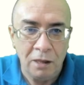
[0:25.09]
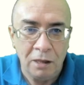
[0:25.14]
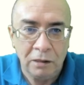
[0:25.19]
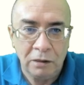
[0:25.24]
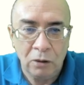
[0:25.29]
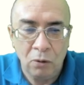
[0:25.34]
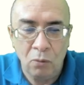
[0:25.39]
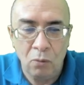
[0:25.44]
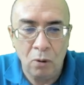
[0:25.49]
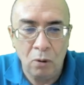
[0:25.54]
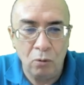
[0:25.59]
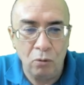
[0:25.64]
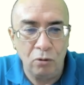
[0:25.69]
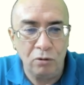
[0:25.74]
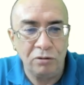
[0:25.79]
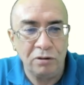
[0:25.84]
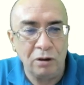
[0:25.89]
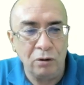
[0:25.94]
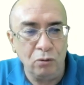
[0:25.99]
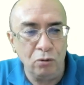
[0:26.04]
Então,
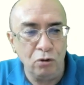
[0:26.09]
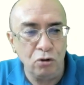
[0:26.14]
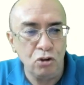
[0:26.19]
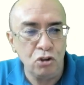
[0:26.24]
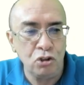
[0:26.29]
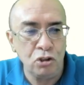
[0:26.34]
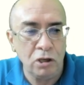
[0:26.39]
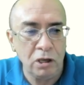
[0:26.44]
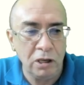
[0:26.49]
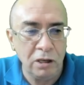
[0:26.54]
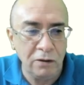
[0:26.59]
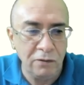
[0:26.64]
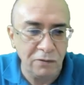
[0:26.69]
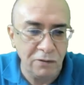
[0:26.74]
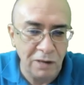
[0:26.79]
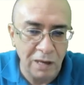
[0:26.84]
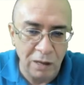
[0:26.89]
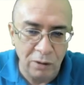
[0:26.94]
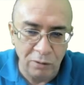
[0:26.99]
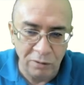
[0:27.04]
alguns alunos
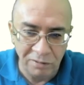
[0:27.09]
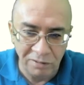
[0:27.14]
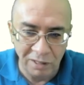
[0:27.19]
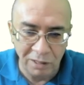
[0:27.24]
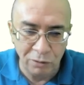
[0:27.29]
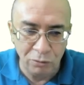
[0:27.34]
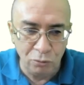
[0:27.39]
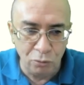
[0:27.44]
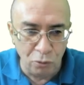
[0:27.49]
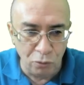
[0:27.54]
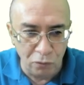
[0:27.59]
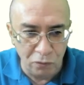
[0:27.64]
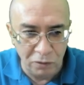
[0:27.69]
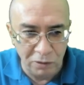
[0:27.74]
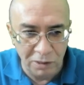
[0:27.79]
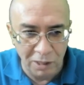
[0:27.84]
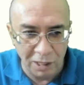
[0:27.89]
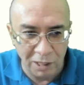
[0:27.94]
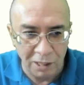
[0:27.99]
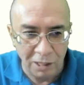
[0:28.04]
enviaram essa
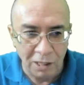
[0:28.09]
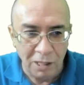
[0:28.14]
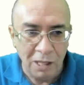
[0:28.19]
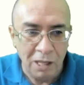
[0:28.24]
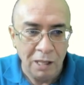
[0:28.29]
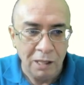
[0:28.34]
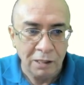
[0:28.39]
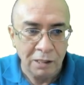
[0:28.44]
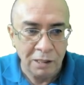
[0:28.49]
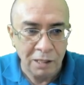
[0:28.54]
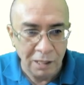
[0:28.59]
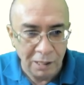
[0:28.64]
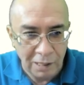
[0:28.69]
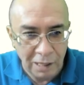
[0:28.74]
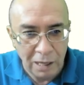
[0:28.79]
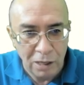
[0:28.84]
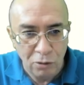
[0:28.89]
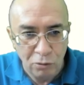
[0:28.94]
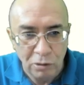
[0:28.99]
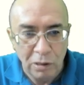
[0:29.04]
dúvida que
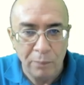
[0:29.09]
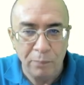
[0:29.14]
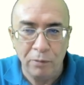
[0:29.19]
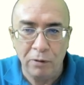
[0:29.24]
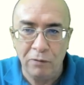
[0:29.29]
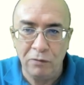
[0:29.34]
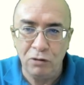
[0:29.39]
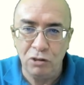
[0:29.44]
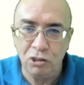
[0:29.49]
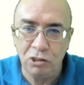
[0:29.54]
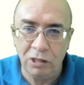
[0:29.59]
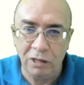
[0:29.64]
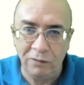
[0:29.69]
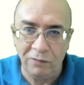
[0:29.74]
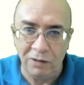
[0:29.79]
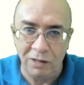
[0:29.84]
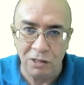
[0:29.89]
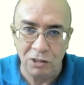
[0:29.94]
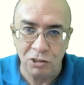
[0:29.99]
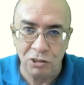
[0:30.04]
caiu na prova do
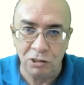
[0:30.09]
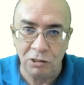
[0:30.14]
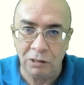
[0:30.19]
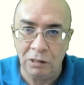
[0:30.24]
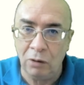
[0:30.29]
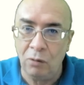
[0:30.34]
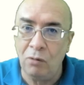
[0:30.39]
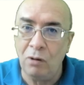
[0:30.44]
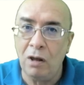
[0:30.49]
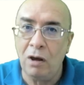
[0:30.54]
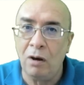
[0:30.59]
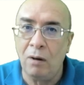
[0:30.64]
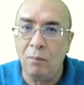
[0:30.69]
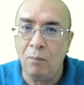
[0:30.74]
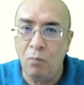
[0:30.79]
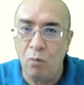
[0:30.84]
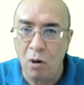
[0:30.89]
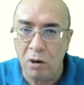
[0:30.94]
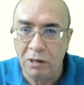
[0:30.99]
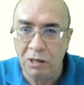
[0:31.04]
escrevente. Então é uma
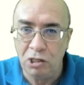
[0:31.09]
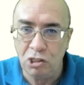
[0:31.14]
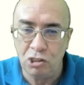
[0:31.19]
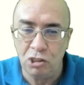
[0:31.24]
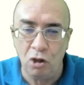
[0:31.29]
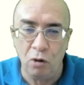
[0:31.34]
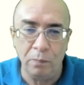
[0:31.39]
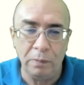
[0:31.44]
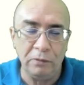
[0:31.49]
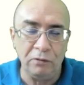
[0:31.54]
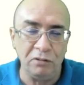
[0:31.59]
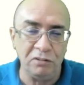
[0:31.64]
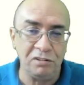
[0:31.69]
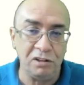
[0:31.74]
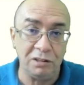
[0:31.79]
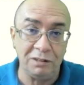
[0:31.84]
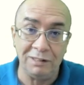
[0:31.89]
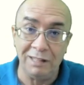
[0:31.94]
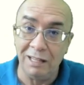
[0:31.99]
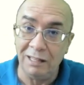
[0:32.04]
boa questão para
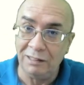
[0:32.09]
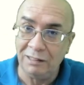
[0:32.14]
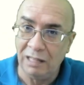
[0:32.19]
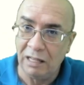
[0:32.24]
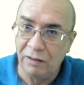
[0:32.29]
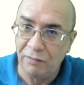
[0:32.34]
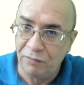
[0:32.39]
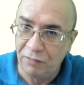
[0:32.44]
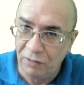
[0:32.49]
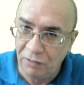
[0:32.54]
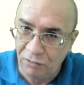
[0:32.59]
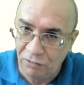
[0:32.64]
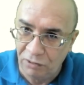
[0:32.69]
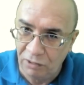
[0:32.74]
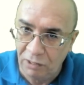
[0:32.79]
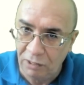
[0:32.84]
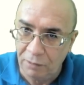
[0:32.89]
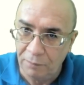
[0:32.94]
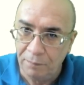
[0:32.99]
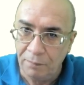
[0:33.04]
você tentar
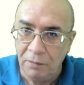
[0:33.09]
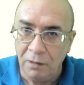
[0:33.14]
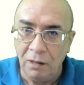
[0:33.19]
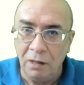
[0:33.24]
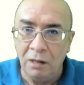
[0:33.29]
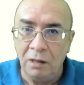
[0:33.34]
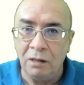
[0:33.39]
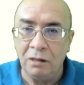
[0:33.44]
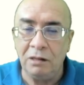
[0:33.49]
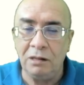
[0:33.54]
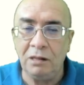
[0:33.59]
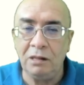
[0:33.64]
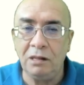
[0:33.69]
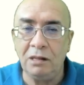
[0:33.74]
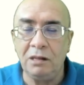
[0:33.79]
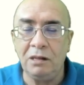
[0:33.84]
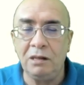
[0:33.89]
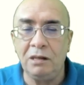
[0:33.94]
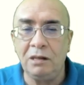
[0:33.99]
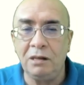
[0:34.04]
fazer
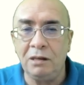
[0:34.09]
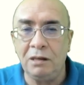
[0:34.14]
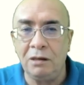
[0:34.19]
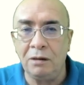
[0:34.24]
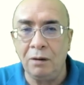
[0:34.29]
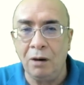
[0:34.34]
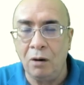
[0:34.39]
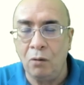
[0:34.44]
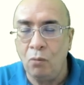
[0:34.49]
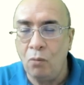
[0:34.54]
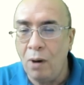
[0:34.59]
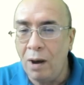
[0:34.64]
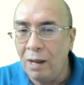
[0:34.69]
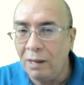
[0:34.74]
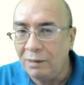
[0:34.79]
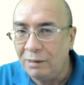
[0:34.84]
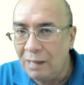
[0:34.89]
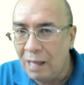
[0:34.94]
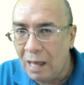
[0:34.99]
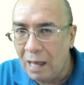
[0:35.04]
e
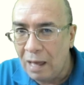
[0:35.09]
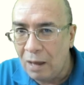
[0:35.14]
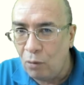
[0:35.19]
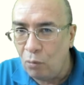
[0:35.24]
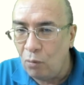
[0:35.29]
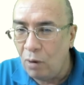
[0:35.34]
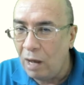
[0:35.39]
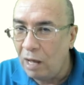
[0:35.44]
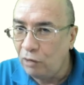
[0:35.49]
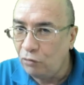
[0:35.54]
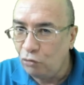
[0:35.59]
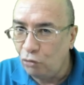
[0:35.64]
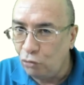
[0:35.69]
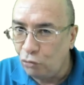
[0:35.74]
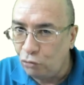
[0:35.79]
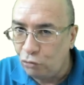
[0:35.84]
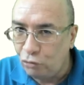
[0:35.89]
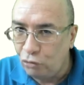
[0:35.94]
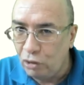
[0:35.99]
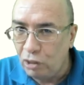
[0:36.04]
guardar o
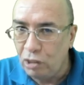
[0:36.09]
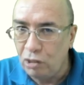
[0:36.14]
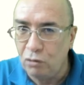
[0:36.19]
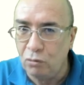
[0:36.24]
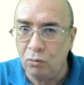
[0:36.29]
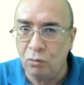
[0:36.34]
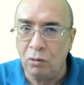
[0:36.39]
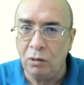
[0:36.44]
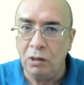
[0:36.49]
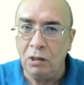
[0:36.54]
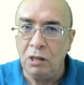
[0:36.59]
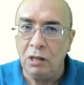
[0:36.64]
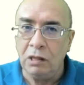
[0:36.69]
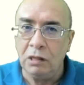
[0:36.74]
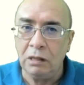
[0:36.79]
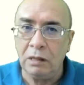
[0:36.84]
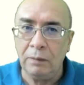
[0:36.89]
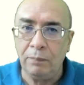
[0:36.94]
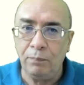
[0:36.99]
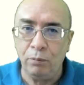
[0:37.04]
raciocínio
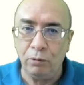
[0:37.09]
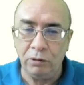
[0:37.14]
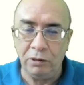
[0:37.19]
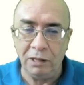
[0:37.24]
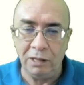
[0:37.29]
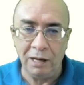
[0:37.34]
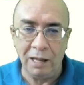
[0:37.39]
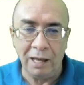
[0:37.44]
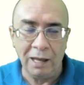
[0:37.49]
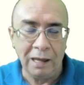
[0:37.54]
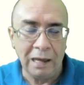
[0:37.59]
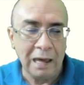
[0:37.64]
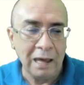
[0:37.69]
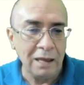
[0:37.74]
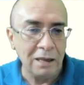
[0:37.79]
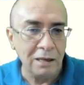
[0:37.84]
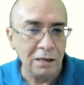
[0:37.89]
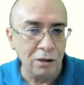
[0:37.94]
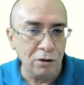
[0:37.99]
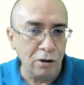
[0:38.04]
que poderá
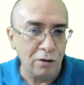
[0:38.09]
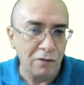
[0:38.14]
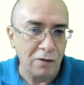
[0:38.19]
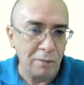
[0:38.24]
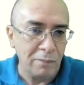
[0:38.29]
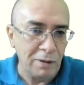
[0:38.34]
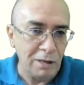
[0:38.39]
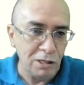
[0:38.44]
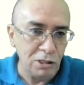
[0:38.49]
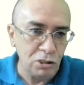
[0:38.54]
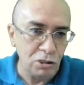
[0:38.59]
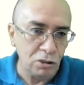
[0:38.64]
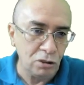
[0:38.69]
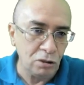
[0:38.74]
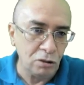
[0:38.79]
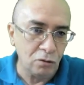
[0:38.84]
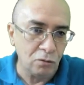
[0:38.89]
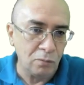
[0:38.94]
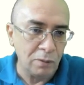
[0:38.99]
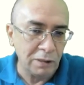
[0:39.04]
cair
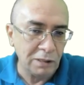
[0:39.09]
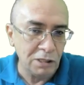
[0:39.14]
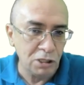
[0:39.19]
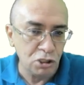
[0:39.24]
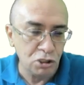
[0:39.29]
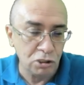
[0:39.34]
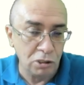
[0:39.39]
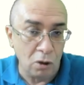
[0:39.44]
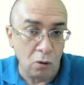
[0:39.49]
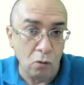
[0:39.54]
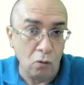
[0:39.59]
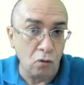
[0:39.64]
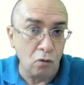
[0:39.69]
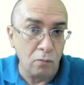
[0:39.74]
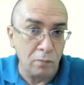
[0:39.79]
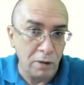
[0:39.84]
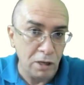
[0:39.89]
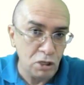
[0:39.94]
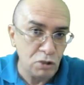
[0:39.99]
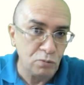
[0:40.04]
novamente uma questão com o
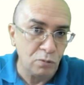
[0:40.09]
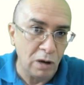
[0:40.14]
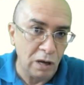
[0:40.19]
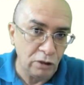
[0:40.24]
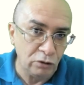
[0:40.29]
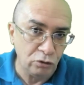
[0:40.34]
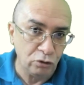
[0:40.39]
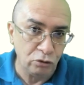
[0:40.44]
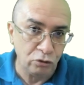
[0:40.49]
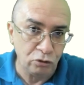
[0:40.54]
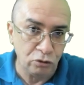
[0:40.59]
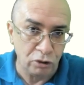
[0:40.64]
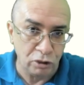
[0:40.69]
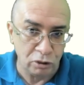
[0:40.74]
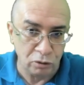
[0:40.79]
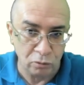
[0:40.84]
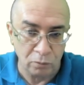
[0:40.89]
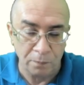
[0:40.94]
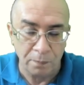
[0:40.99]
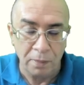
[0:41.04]
mesmo
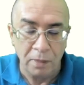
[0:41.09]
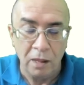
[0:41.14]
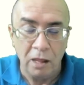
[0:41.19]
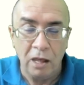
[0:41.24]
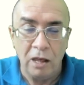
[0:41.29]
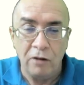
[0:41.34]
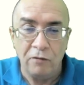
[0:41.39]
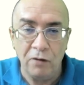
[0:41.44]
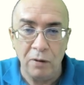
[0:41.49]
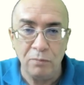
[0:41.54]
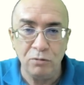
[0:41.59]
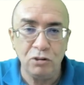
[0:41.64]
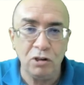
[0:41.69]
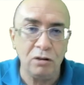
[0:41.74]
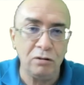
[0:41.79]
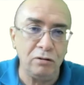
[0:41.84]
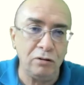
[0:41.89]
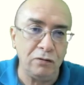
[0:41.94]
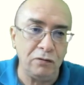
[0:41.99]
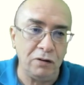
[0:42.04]
raciocínio. Vamos
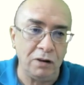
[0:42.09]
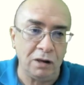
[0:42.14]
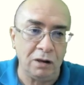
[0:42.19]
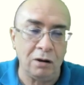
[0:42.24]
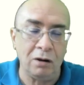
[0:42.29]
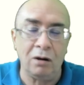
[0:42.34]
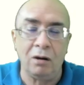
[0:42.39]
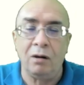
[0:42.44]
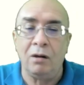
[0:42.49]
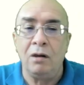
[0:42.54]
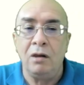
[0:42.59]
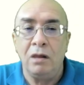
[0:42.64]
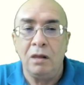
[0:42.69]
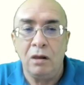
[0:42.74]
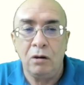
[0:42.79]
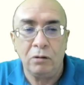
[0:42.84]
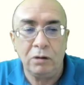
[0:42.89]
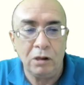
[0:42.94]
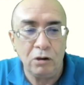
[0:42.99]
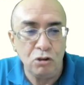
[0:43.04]
resolver.
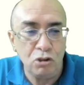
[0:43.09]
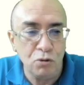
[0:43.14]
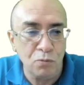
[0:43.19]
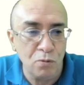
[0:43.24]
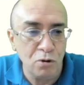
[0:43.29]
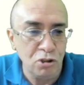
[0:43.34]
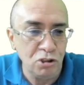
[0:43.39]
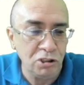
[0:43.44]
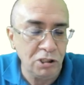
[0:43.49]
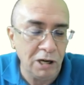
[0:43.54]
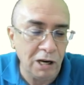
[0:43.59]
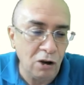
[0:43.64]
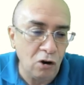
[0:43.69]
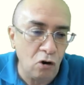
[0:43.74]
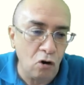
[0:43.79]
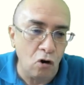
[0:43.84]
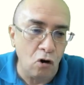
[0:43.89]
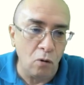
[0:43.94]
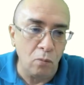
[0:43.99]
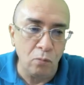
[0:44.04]
Eu quero te mostrar
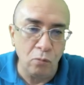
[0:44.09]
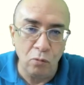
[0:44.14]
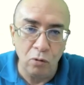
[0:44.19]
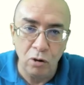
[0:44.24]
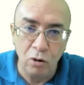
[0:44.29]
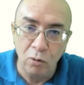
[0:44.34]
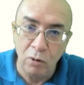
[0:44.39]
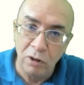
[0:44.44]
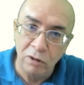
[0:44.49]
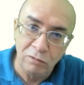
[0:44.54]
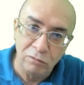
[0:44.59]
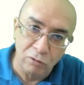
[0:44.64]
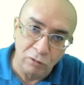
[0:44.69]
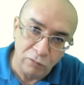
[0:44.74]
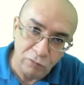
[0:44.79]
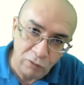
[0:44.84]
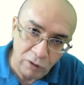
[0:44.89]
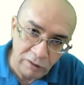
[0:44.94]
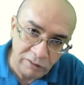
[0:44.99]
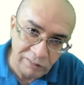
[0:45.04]
como eu
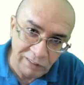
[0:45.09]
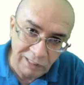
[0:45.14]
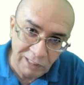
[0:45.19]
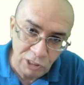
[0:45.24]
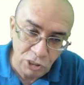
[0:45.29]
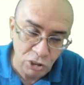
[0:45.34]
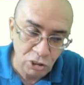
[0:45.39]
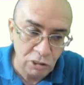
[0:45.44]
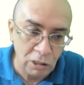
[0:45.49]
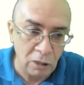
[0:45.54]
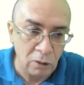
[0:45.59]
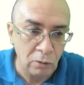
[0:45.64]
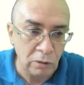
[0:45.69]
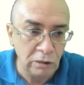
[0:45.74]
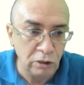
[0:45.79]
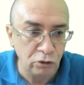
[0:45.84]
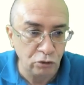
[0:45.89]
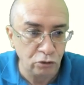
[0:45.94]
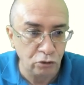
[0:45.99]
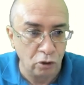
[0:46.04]
resolvo essa questão.
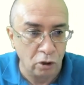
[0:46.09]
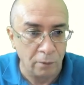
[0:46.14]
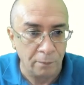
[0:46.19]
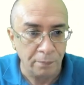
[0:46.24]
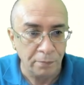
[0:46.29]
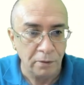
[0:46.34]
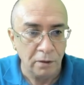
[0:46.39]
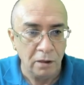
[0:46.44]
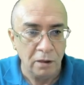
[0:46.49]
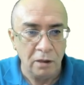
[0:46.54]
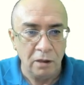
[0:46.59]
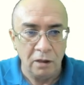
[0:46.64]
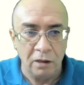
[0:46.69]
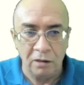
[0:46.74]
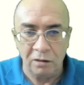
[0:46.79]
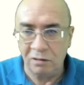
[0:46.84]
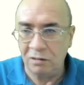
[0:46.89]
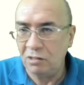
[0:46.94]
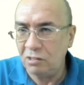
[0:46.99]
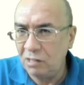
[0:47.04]
Olha só.
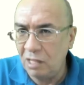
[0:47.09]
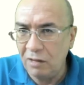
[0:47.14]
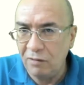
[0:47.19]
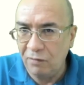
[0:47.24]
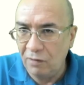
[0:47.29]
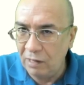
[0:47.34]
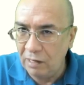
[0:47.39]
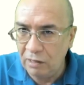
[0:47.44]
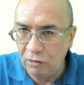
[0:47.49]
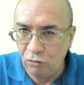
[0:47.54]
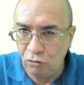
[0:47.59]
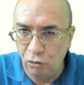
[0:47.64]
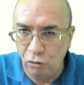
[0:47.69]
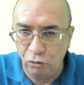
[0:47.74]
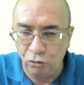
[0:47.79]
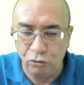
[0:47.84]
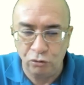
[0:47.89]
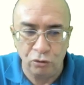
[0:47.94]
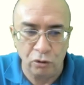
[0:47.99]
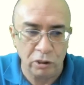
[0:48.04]
Existem várias
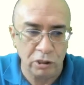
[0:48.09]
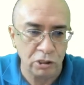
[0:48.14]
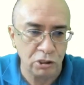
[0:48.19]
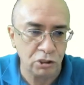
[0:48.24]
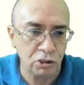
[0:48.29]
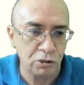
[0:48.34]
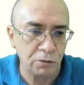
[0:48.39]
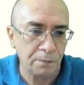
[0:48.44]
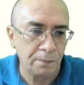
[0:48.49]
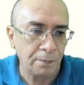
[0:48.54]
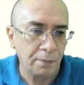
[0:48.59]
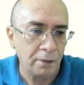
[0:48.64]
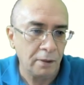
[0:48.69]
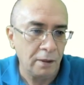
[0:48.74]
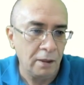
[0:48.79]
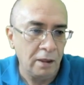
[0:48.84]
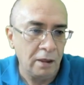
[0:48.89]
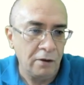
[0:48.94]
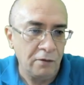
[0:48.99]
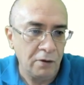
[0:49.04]
soluções.
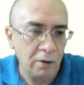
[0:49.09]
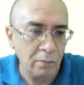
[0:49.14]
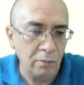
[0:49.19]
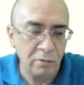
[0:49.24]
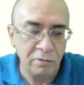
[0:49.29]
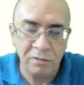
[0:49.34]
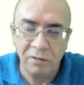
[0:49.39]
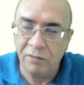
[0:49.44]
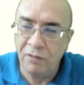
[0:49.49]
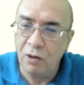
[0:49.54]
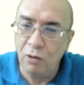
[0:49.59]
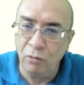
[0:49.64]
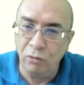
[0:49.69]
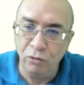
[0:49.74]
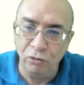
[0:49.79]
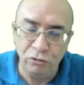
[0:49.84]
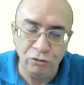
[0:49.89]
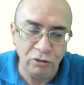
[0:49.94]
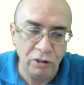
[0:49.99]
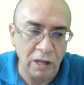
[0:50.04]
Vamos ver o
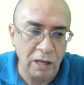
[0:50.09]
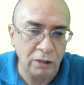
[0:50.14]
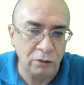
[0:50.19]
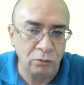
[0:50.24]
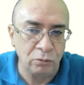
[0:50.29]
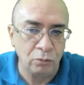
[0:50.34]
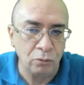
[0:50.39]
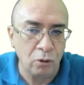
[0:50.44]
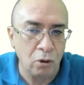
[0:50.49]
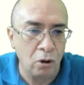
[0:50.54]
enunciado.